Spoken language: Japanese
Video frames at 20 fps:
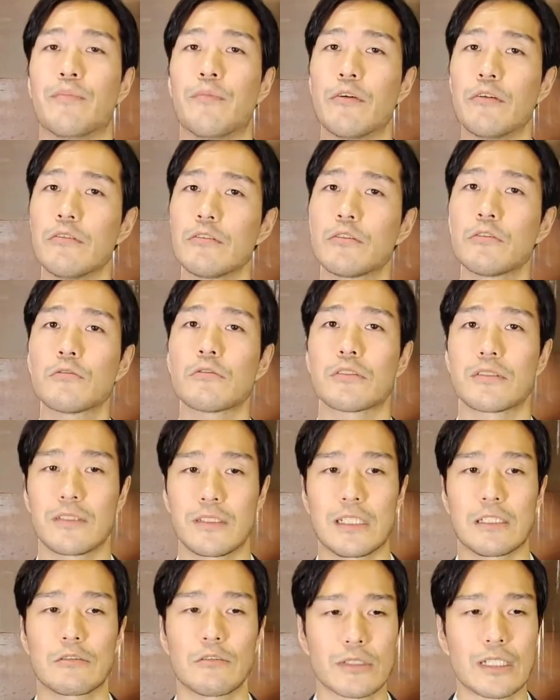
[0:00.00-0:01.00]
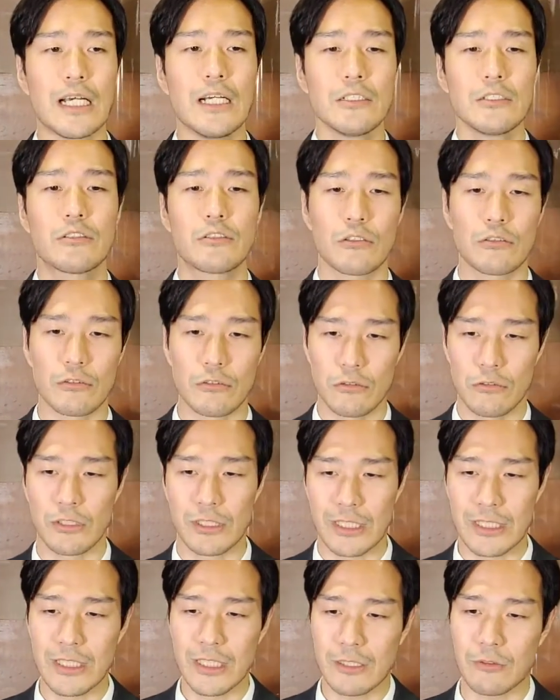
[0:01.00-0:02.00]
僕ちょっとですね、その3
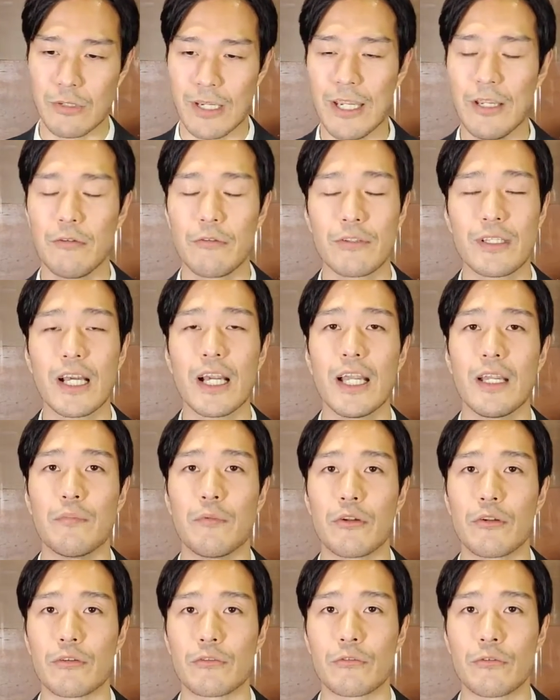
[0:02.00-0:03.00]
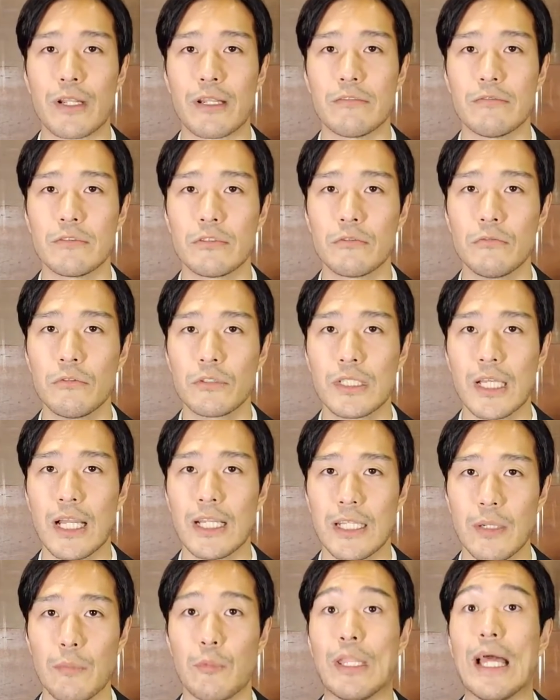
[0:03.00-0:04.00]
食きちっと栄養の高いものを取れる状
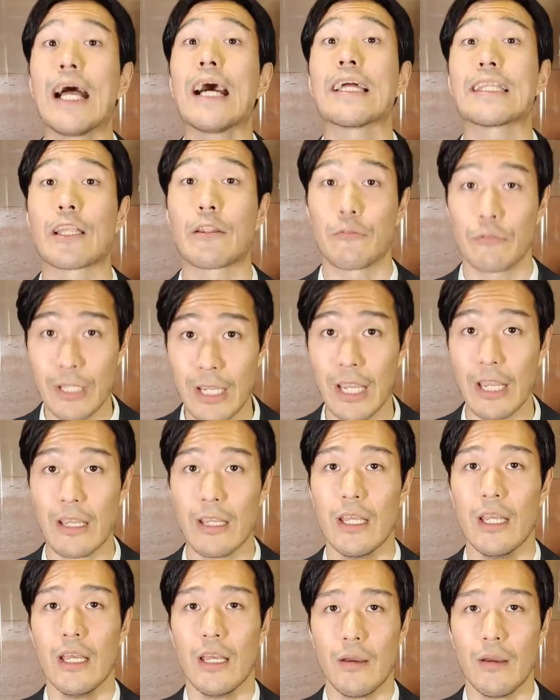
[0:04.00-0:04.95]
態でもなかったので、